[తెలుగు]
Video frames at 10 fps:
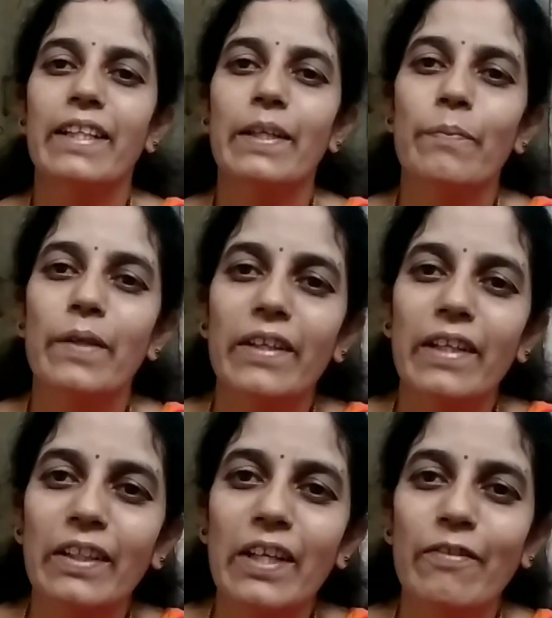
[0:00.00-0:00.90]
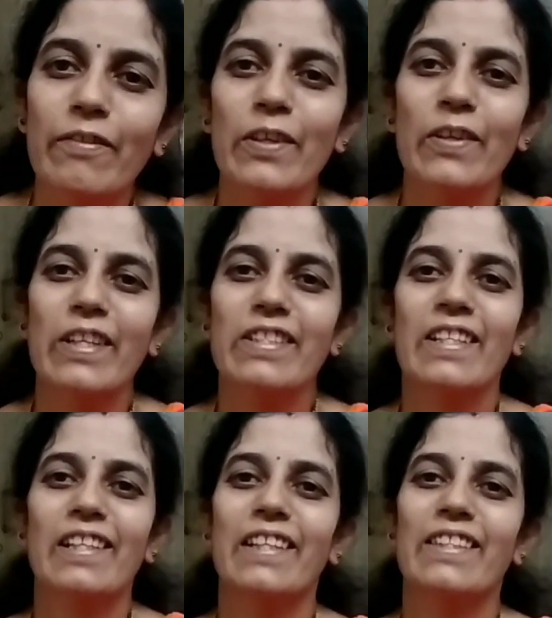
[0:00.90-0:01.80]
అండి మీకు గనక నా వీడియో
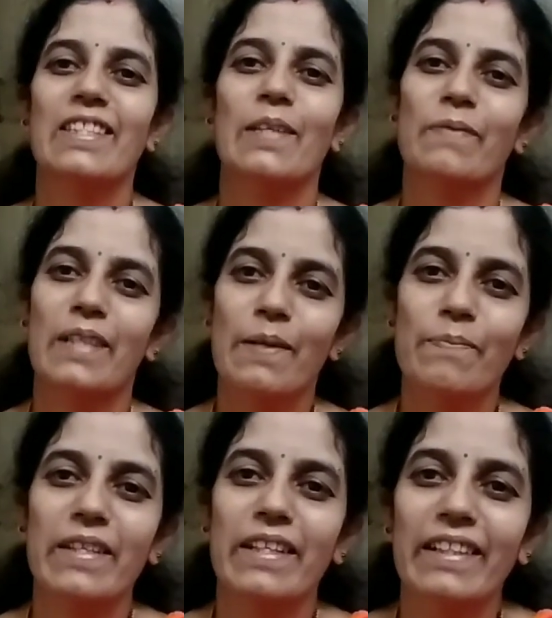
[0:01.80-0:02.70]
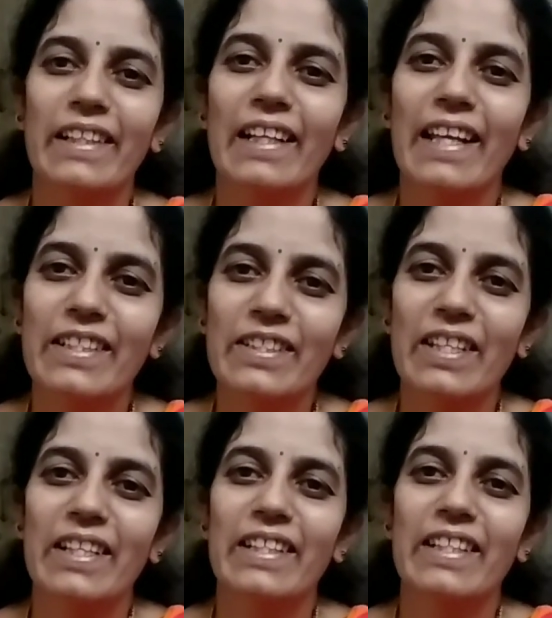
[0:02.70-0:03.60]
నచ్చినట్లయితే సబ్స్క్రైబ్ చేయండి లైక్
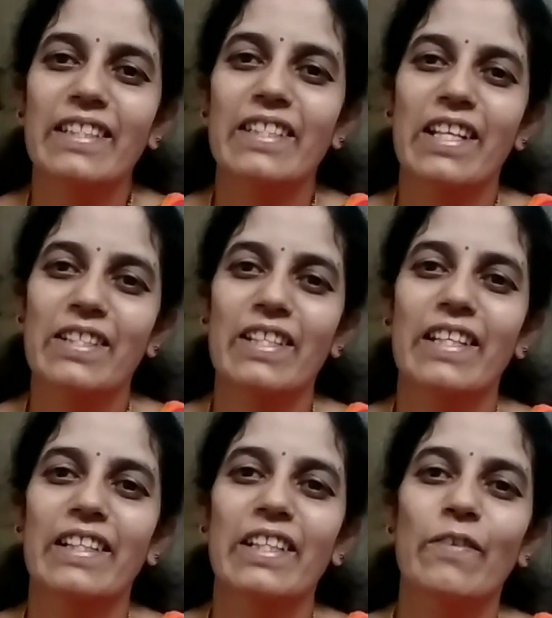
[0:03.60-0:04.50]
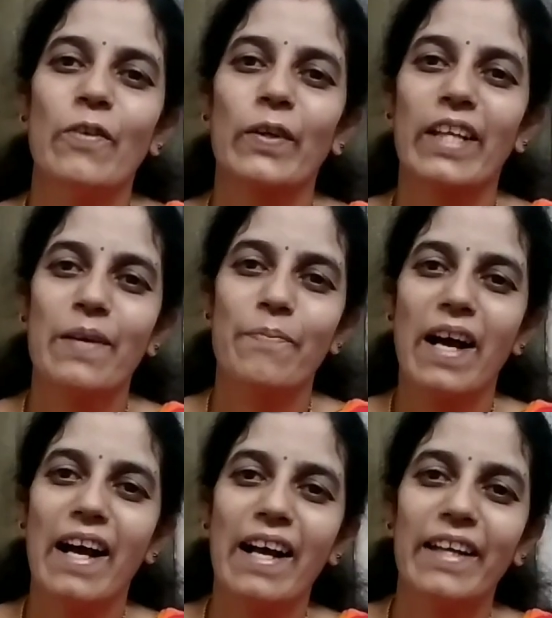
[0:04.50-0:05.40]
చేయండి షేర్ చేయండి ఓకే
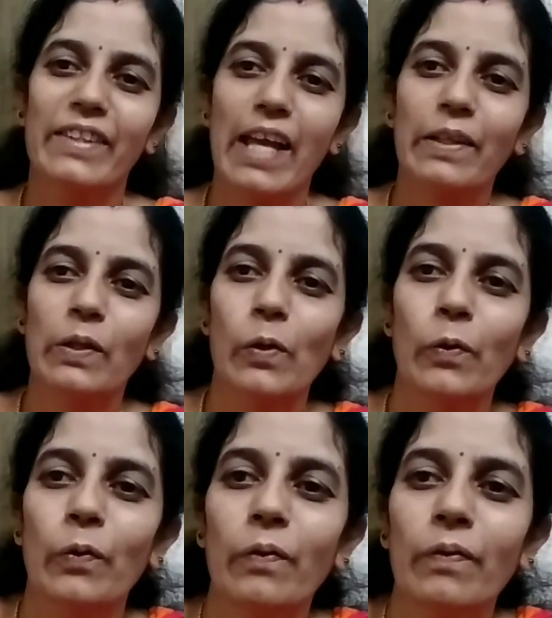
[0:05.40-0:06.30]
బాయ్ థ్యాంక్ యూ